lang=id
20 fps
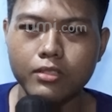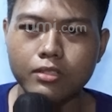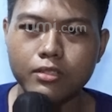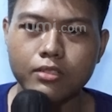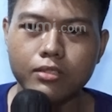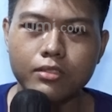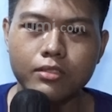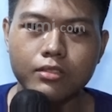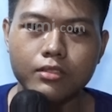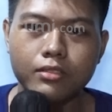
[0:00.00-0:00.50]

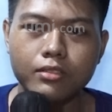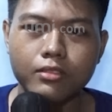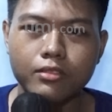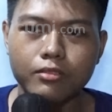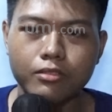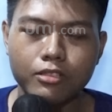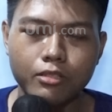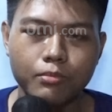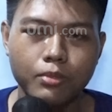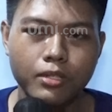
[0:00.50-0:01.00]
acaranya
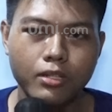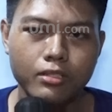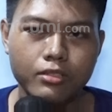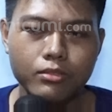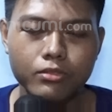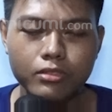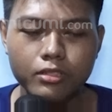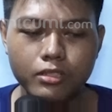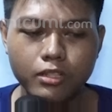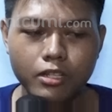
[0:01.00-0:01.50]
udah
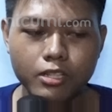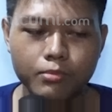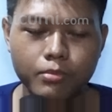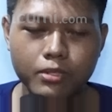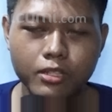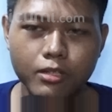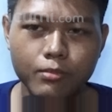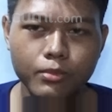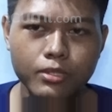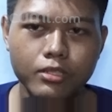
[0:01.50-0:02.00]
berlangsung di hari
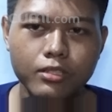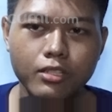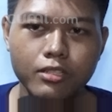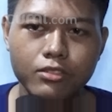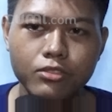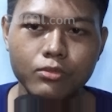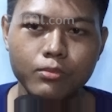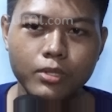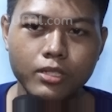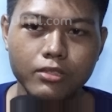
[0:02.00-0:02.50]
pertama di
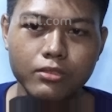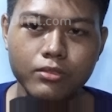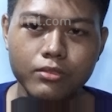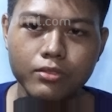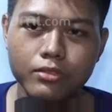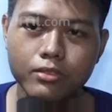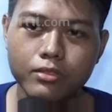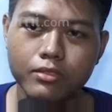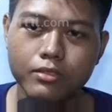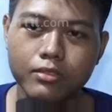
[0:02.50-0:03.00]
hari Jumat
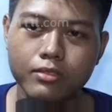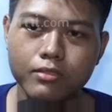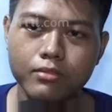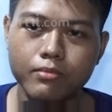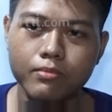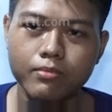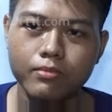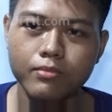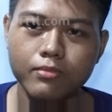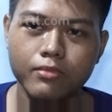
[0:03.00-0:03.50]
tuh
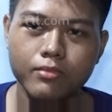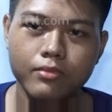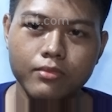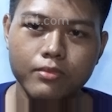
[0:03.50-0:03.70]
hmm.